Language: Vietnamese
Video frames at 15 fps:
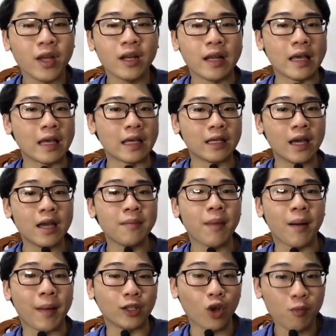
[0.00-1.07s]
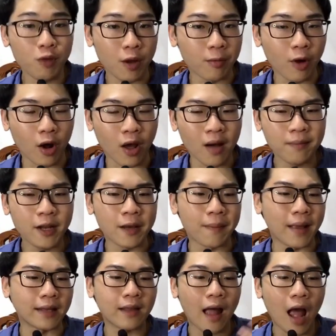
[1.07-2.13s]
thì khi mà bạn tốt nghiệp rồi á, thì
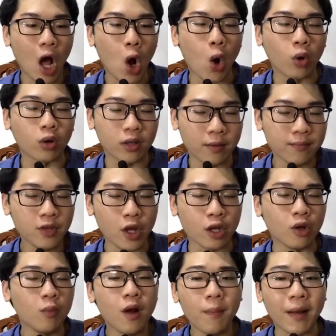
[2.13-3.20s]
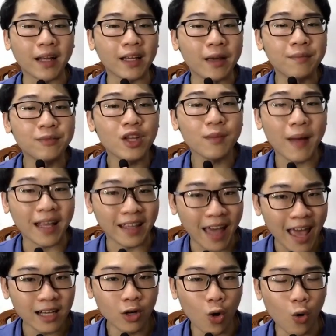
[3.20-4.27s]
bạn tha hộ kiếm tiền lúc đó bạn kiếm tới bạn
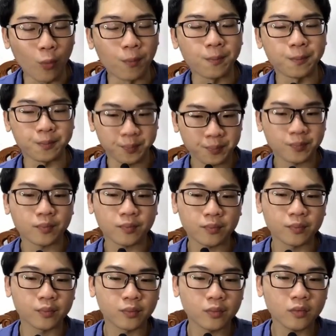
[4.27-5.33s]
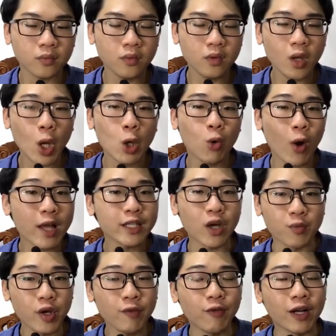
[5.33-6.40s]
ngán luôn quan
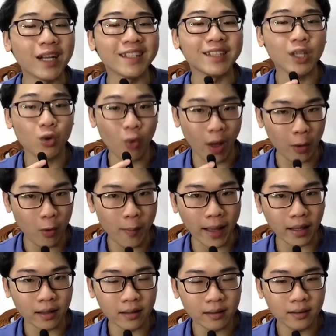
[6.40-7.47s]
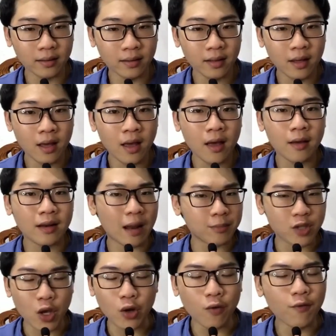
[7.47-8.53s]
trọng nhất vẫn là sức khỏe của bạn làm
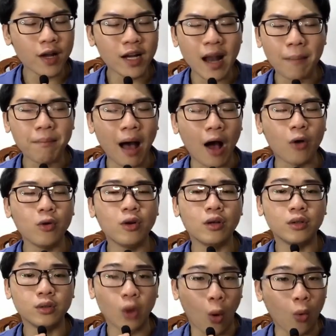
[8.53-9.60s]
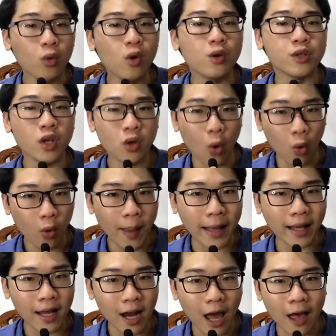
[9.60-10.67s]
gì cũng phải đảm bảo đủ lượng giấc ngủ của bạn
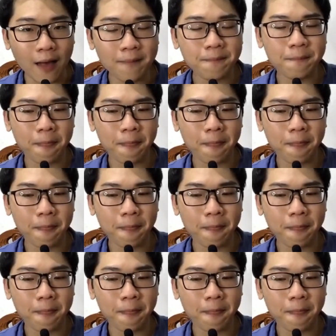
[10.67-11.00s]
cái đã